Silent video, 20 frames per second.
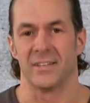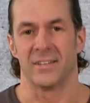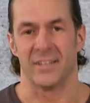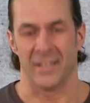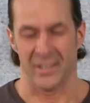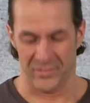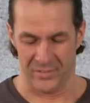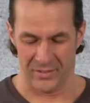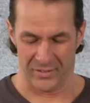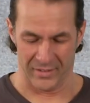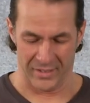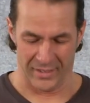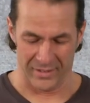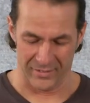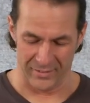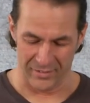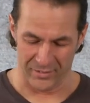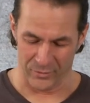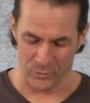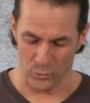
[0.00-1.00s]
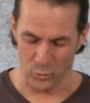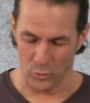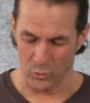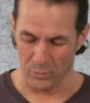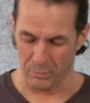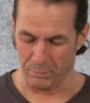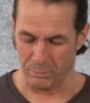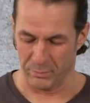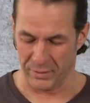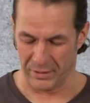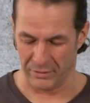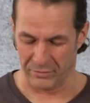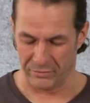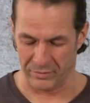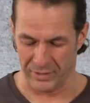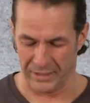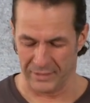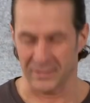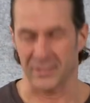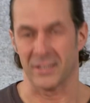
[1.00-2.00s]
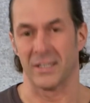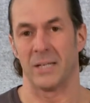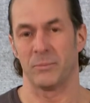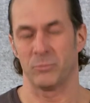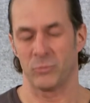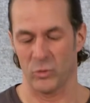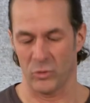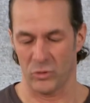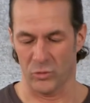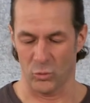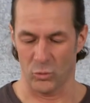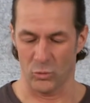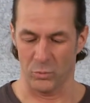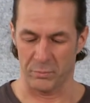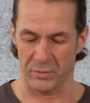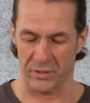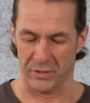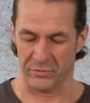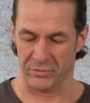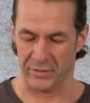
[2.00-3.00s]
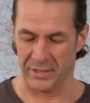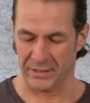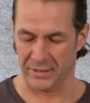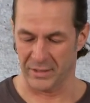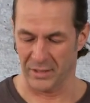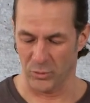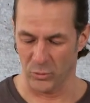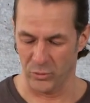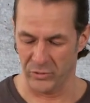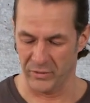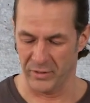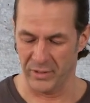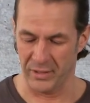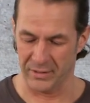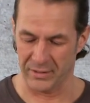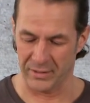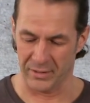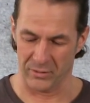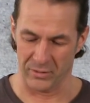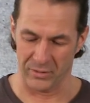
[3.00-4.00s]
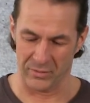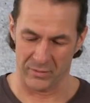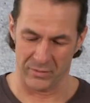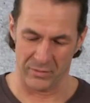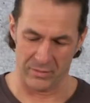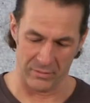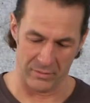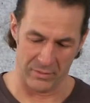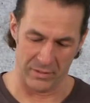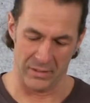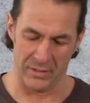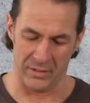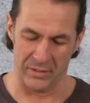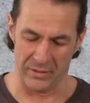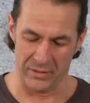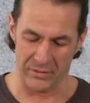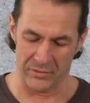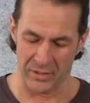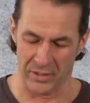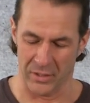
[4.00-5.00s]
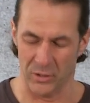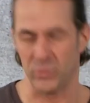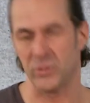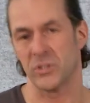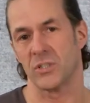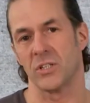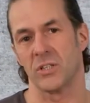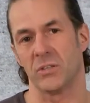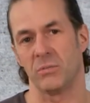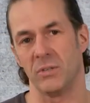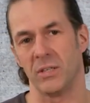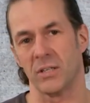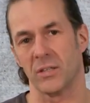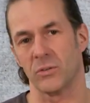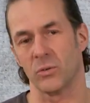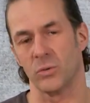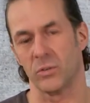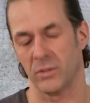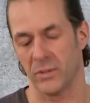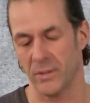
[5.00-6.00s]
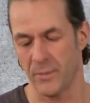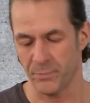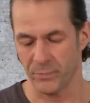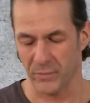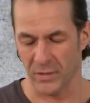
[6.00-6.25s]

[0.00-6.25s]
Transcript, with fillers: Dass das Ganze so perfekt klappt und so perfekt aussieht, also das, die, diese Haut ist jetzt wie ja so ein